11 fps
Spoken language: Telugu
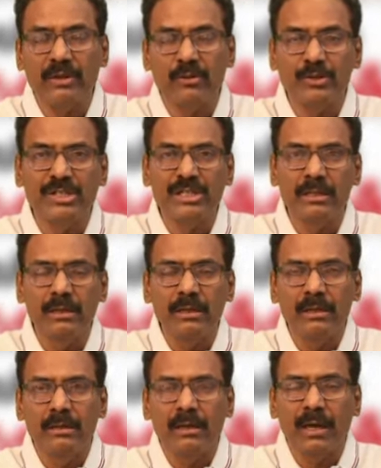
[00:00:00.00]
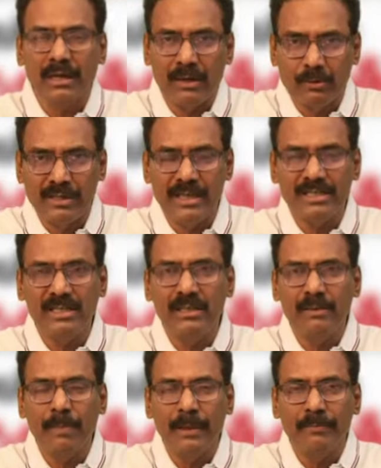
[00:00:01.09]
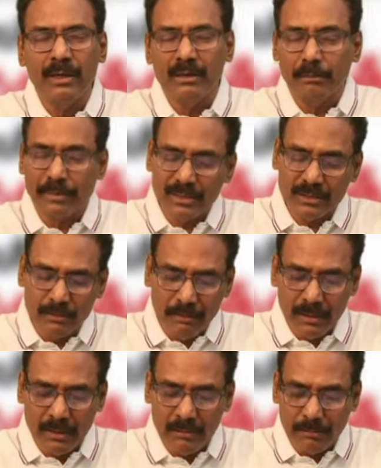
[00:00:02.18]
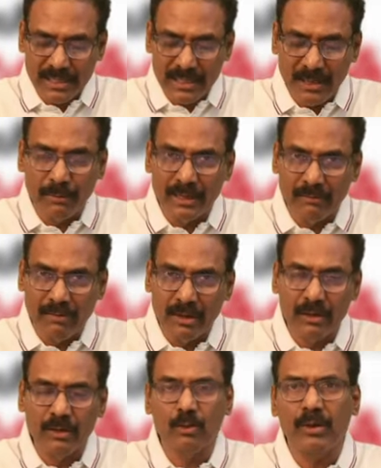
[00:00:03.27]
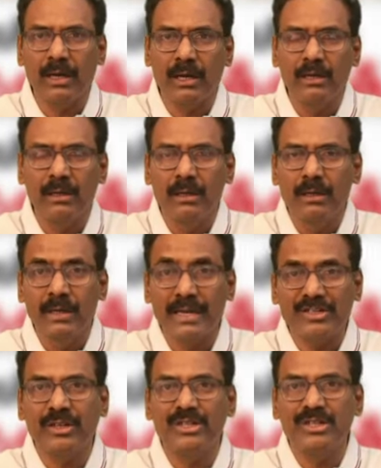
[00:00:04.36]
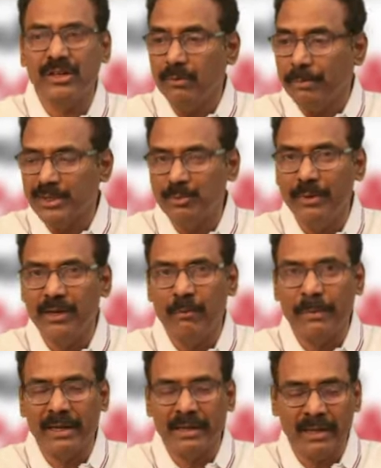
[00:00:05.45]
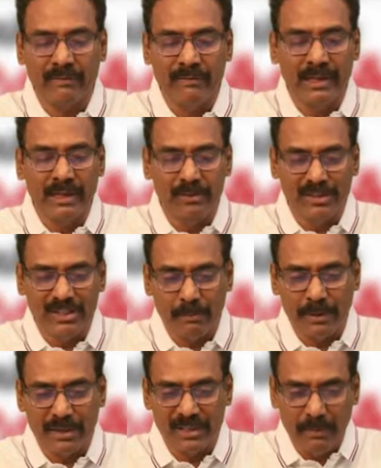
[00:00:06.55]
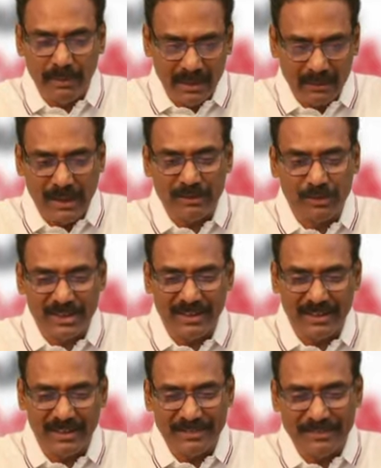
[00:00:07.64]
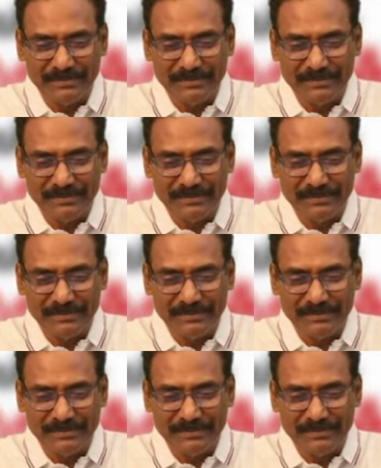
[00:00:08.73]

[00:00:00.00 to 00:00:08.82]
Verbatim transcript: అక్కడికి వచ్చి హడావుడి చేసి ప్రెస్ ప్రెస్ క్లబ్ నిర్వాహకులను కూడా హెచ్చరించారు ప్రెస్ మీట్లు ఏమి పెట్టడానికి వీల్లేదు అని చెప్పారని చెప్పి నిన్న మార్త వచ్చిందండి